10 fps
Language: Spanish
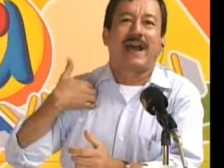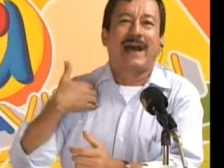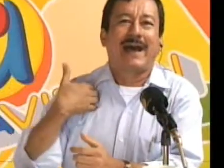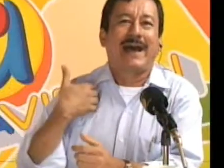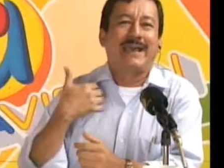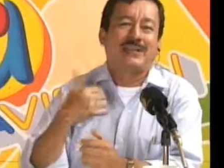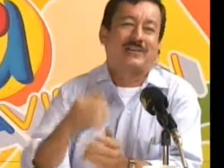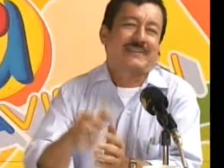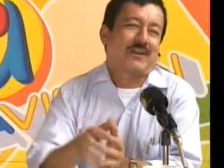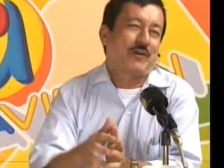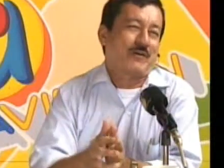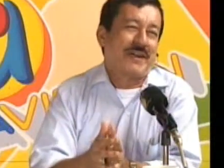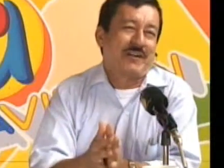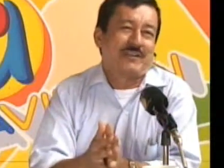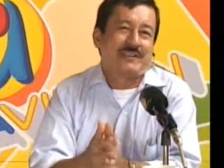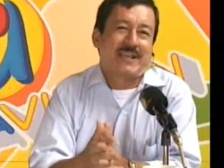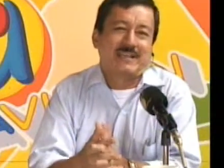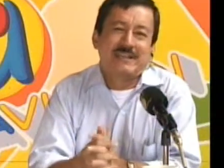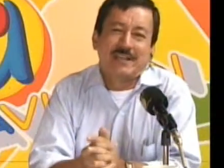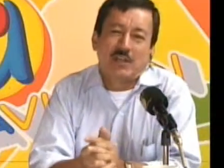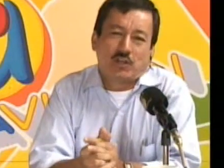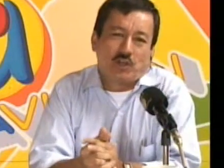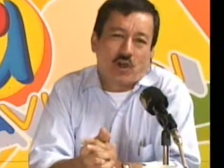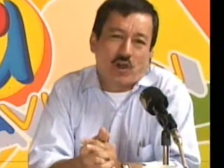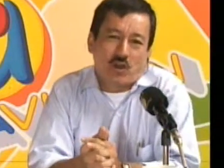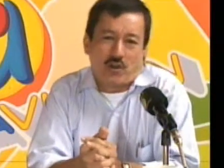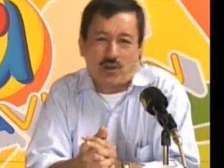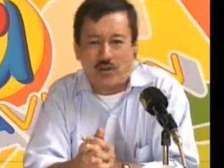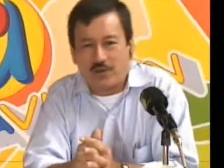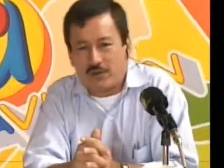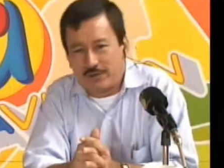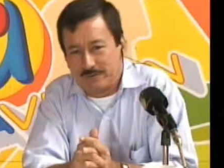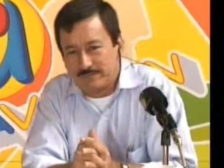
Ah, no, este gobierno sí es... No, no, no, no.